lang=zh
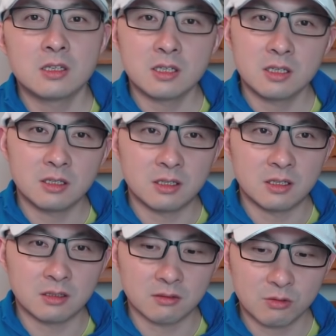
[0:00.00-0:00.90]
这个
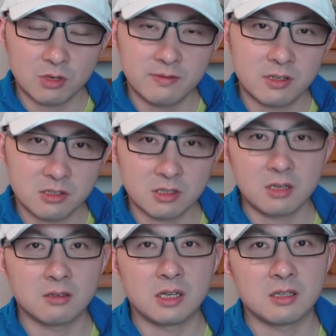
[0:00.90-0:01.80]
呢，官方知
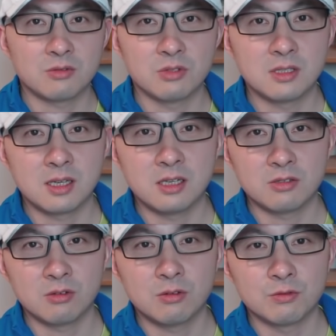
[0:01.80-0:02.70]
道它存在
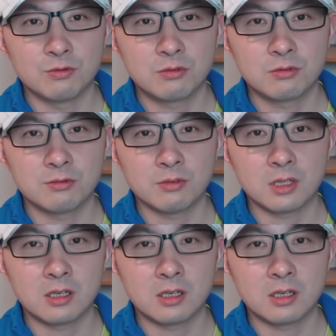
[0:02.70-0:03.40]
这种冗余数据，